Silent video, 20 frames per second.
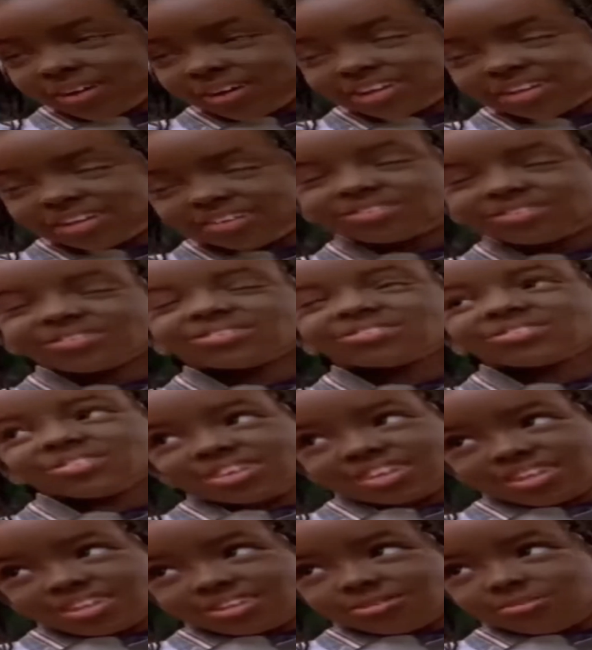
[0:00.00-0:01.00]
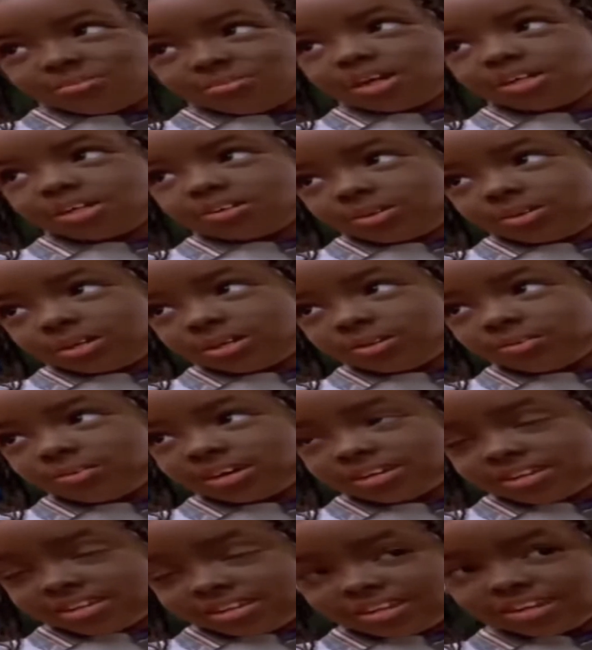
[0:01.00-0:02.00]
de 2001, dos
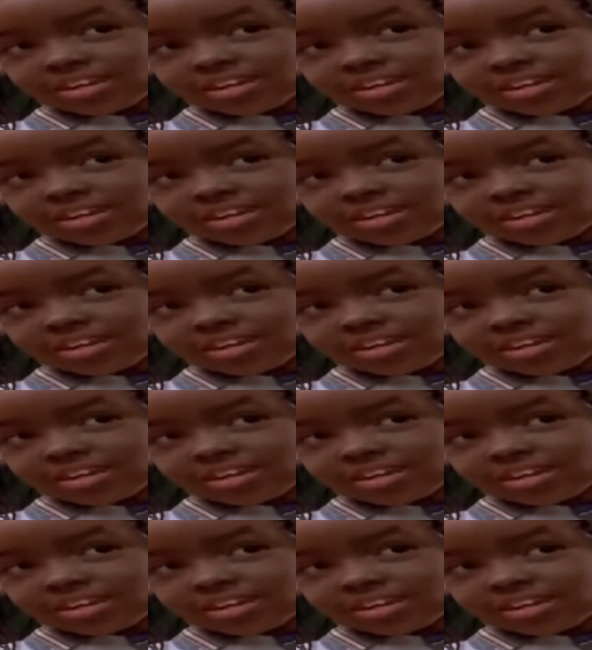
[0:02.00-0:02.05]
gêneros